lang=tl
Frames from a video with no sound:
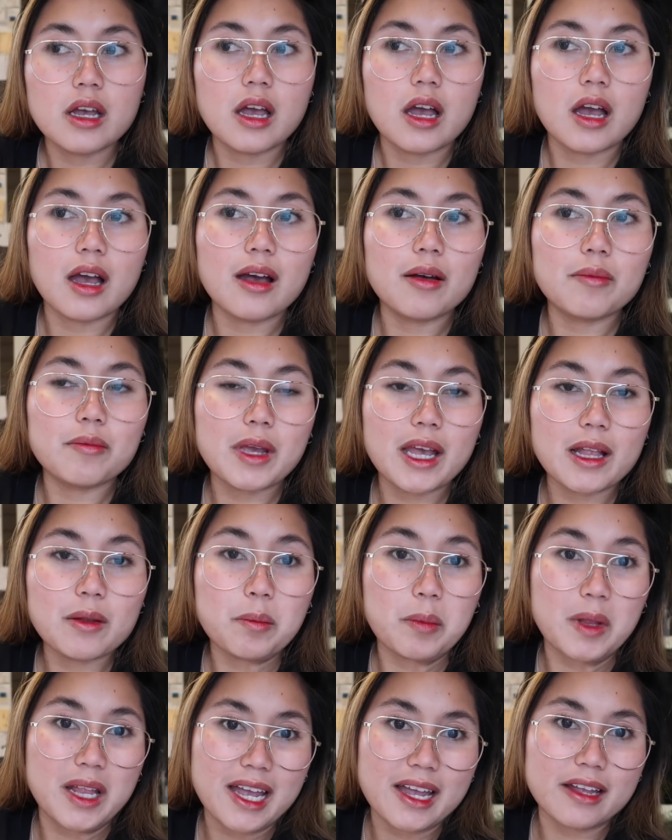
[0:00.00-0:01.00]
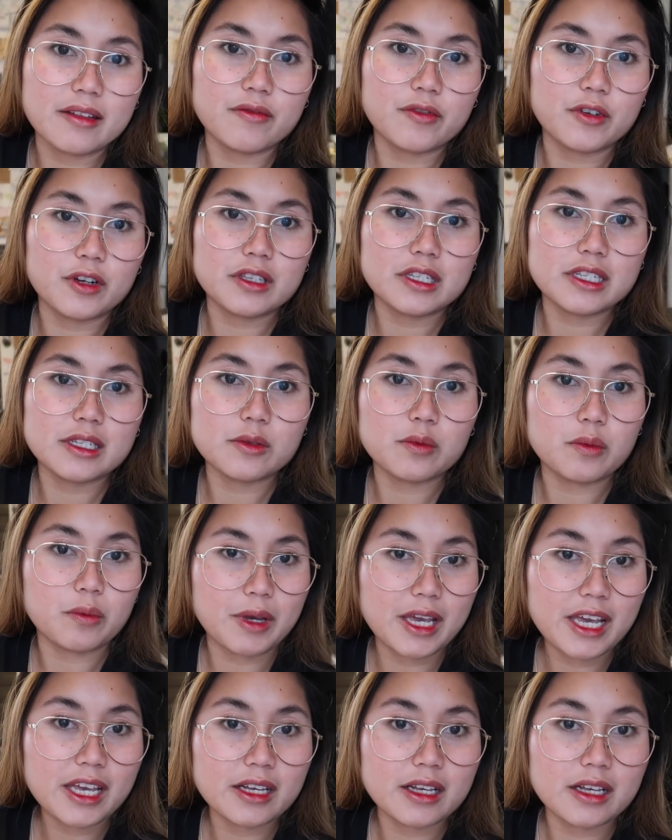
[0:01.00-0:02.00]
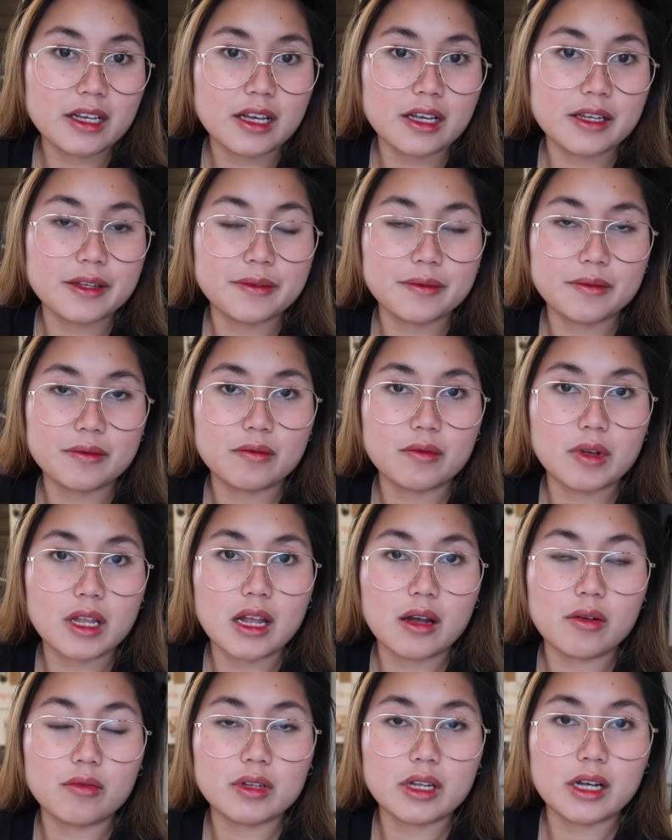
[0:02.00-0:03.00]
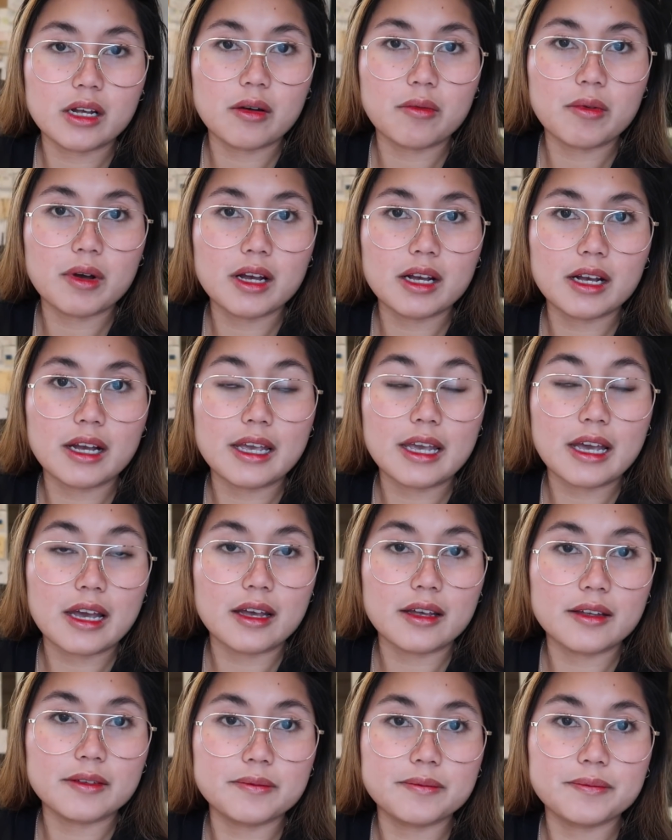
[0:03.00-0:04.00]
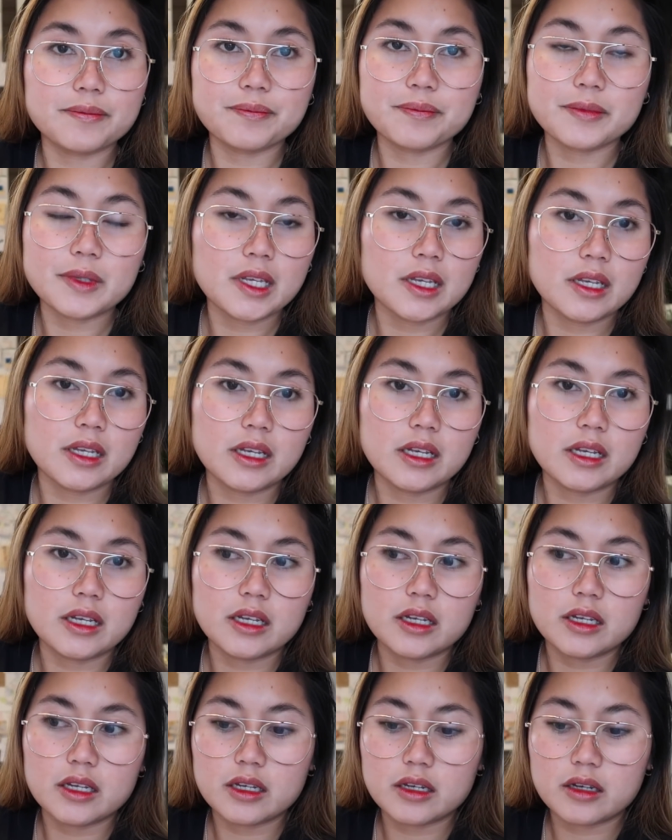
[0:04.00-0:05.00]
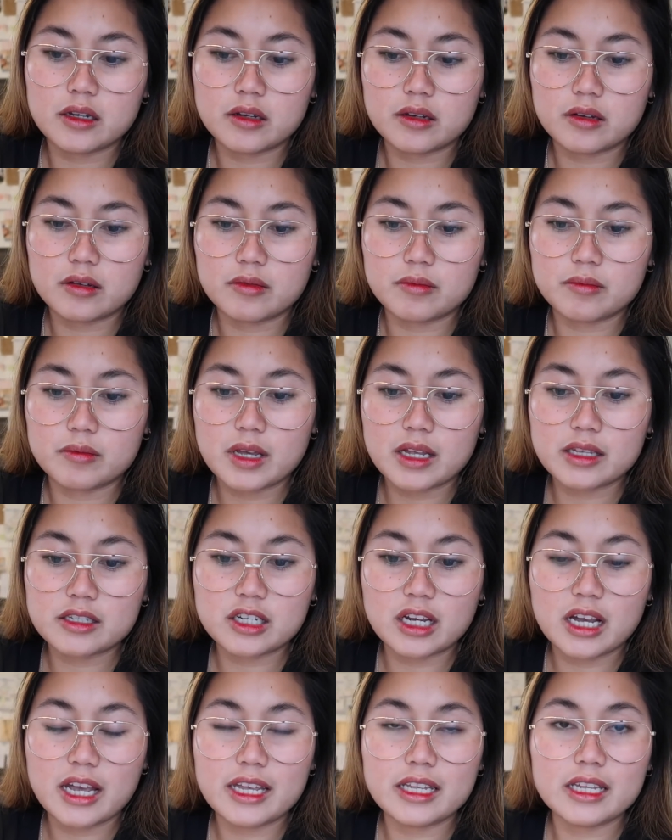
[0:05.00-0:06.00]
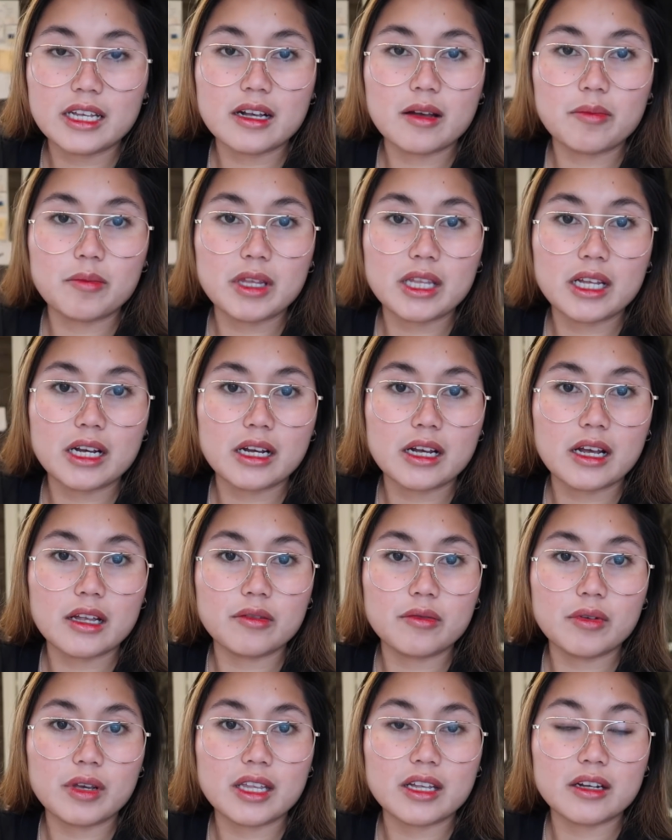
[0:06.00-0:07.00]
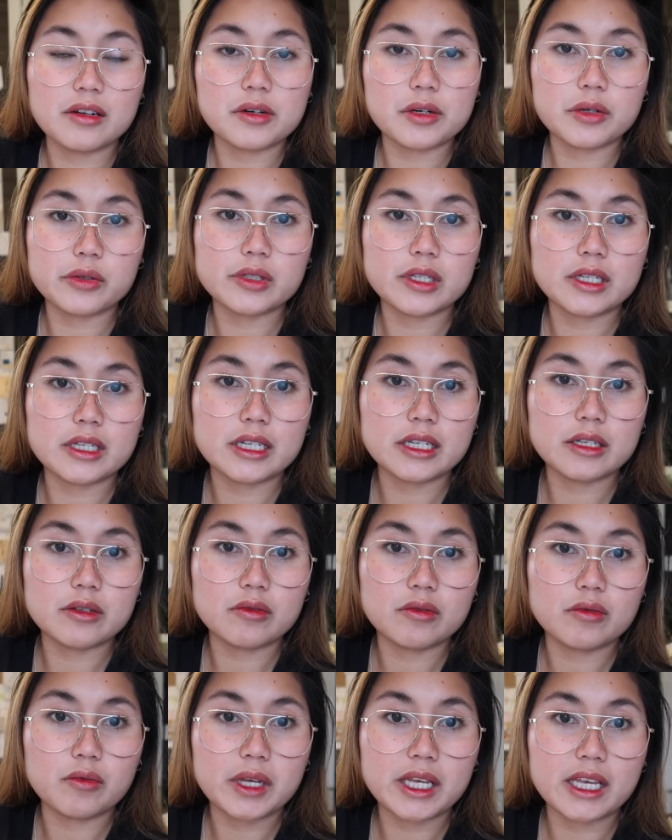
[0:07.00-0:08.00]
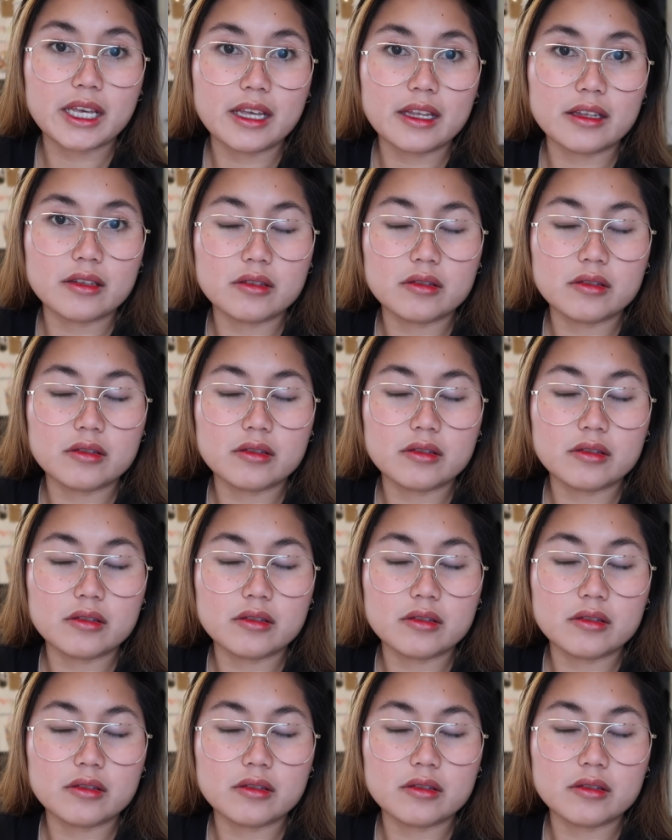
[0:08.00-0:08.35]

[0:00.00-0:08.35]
uh, meal plan for this week. Wala akong nagawa kaya um, at saka hindi kami nag ano eh, nag-grocery nung weekend.